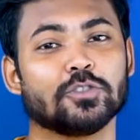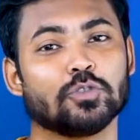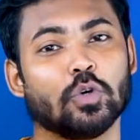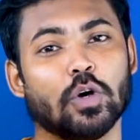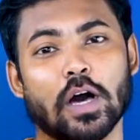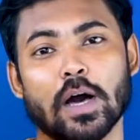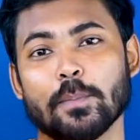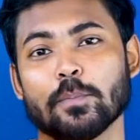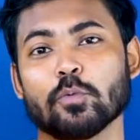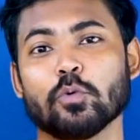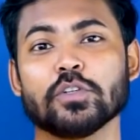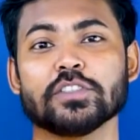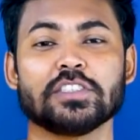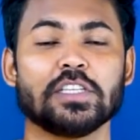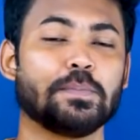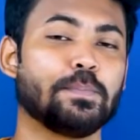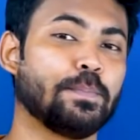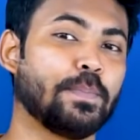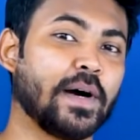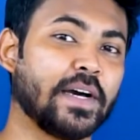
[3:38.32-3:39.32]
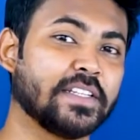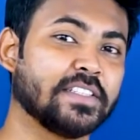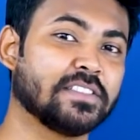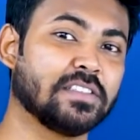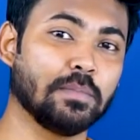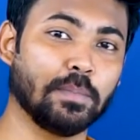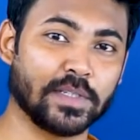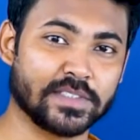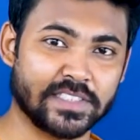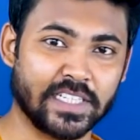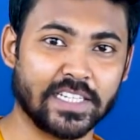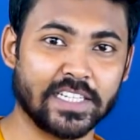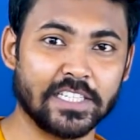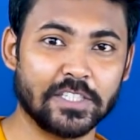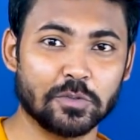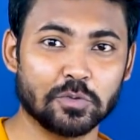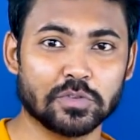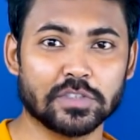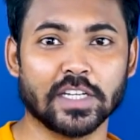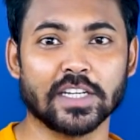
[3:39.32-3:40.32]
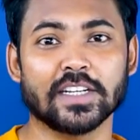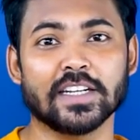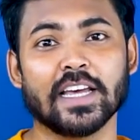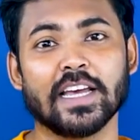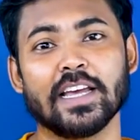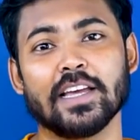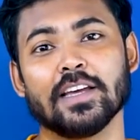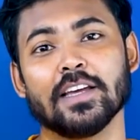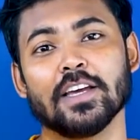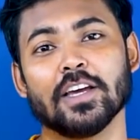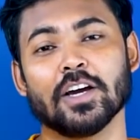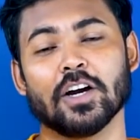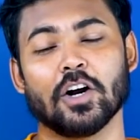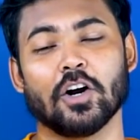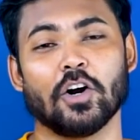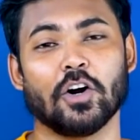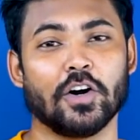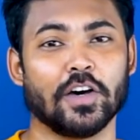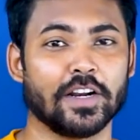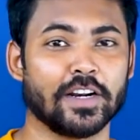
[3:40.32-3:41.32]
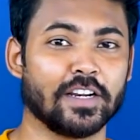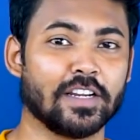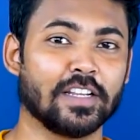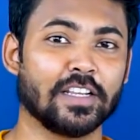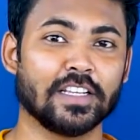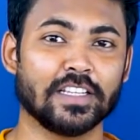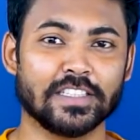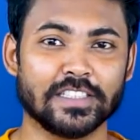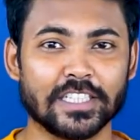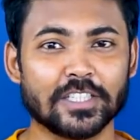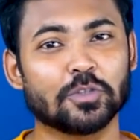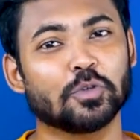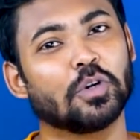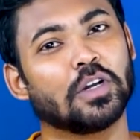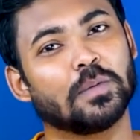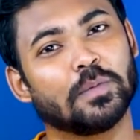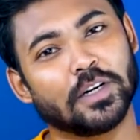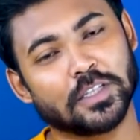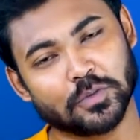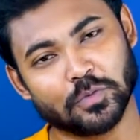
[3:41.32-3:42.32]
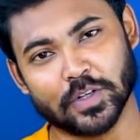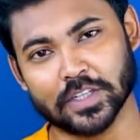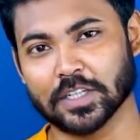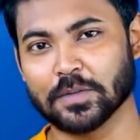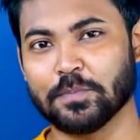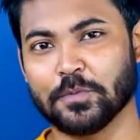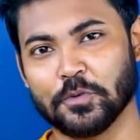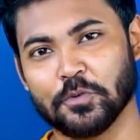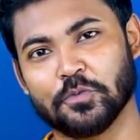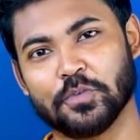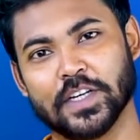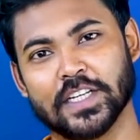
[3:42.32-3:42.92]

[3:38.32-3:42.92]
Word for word: सो so आपको इसे पानी से बचा के यूज करना है और ये थोड़ा बहुत वाटर प्रूफ